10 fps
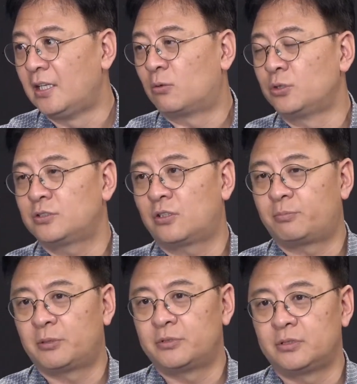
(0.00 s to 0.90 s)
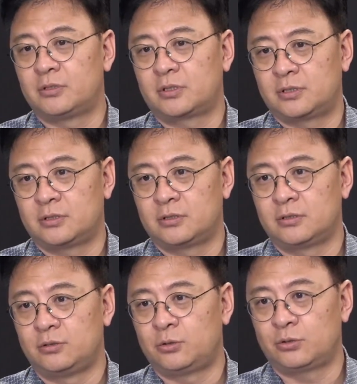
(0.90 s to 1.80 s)
공직선거법은
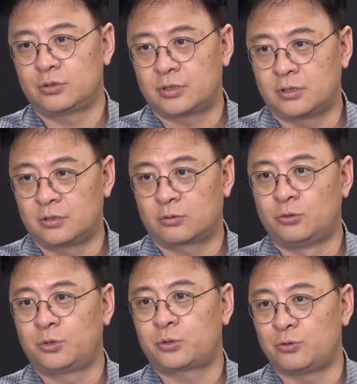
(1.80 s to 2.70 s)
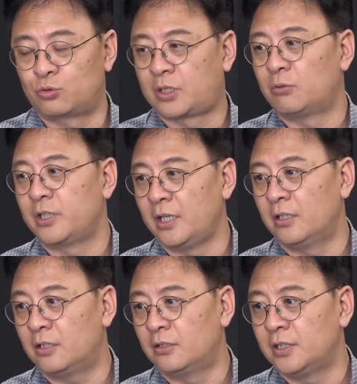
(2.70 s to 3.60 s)
공소시효가
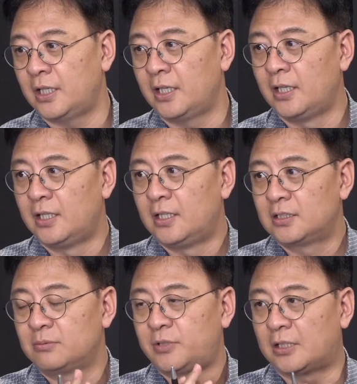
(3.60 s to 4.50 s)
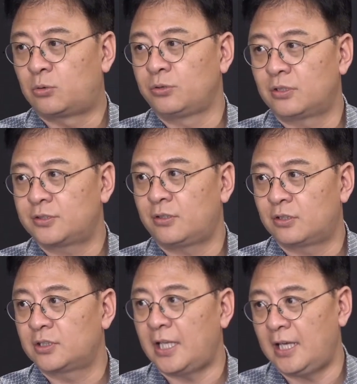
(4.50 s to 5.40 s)
6개월이에요. 근데 지금 대통령
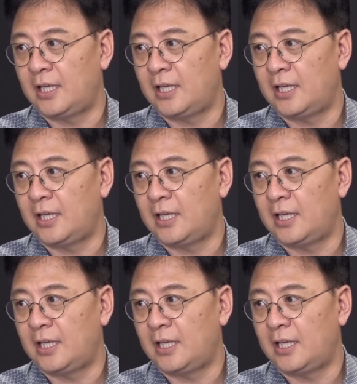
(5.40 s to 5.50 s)
선거 때